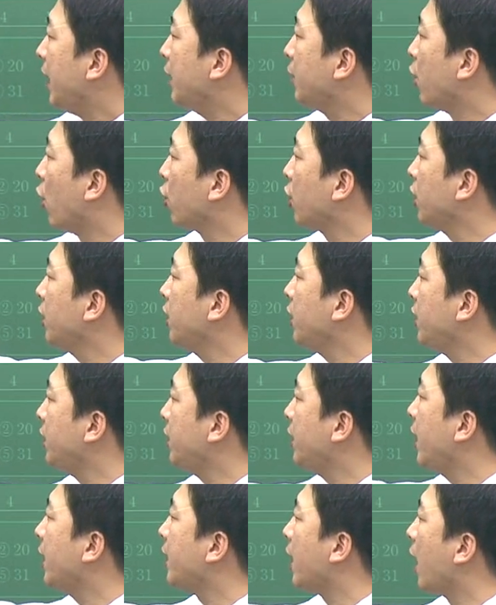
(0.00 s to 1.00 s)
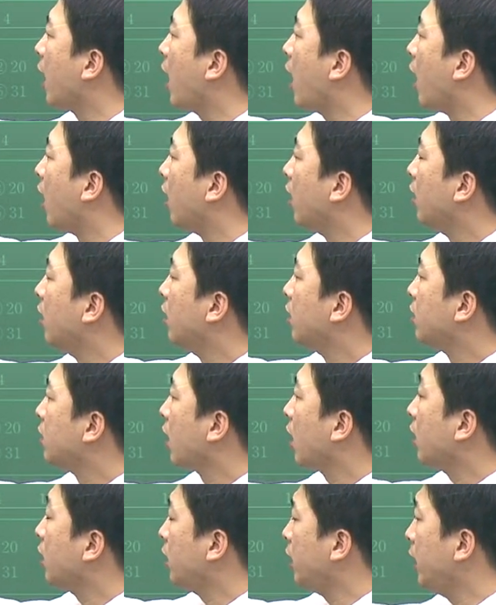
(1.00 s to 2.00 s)
여기는 2에다가
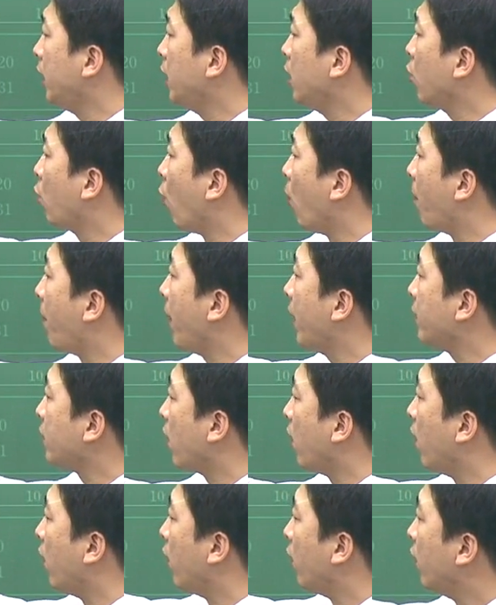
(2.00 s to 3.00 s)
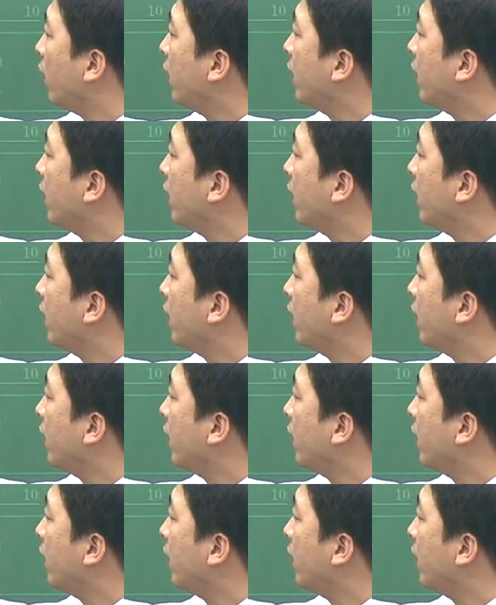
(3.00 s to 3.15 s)
제가 2를 곱해서